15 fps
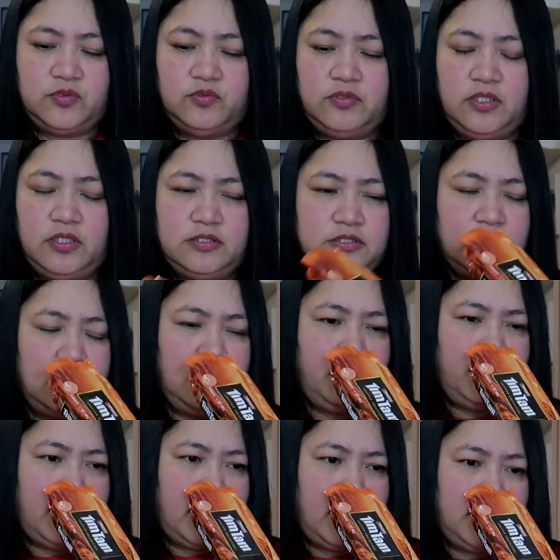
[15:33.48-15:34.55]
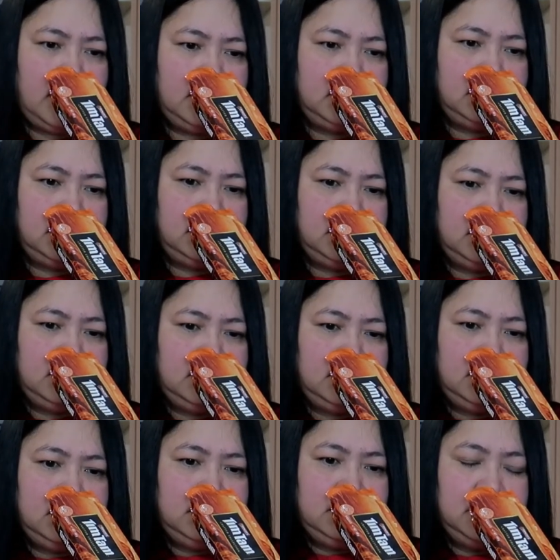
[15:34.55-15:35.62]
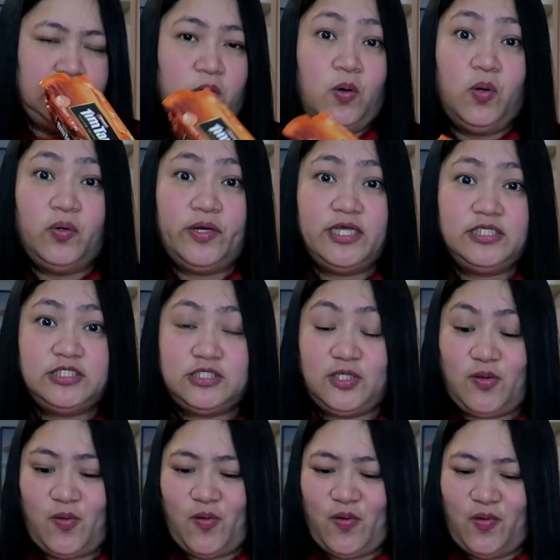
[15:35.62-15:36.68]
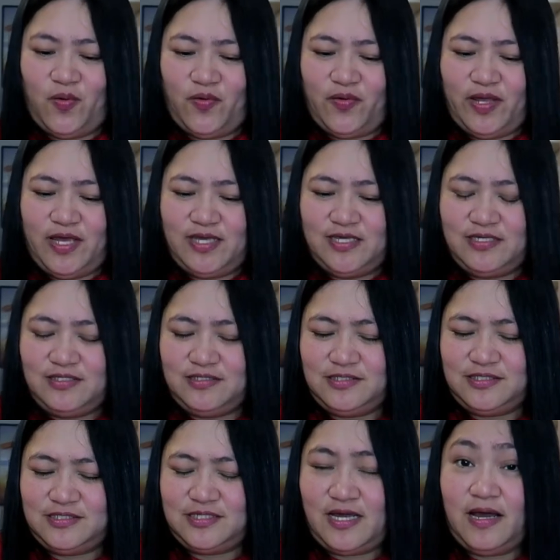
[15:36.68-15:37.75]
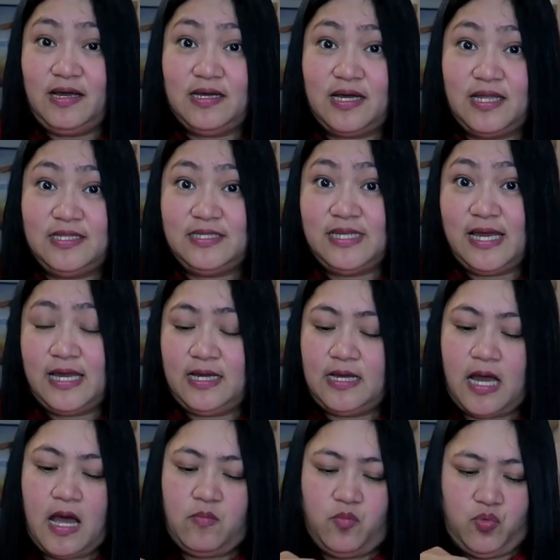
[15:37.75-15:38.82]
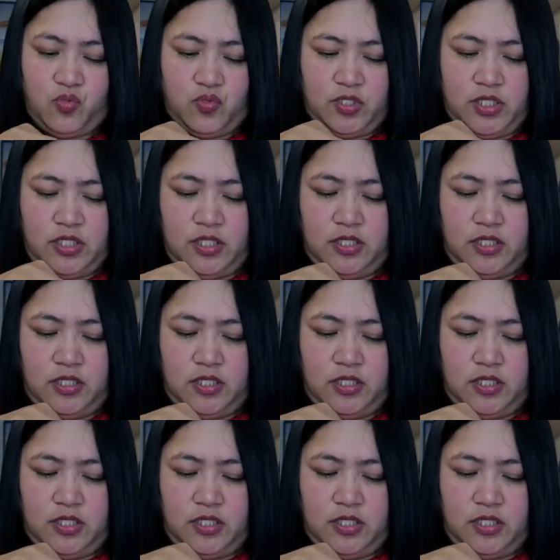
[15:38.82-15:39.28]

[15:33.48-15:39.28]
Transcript: Uy, ang sarap ha. Orange na orange ang kanyang amoy.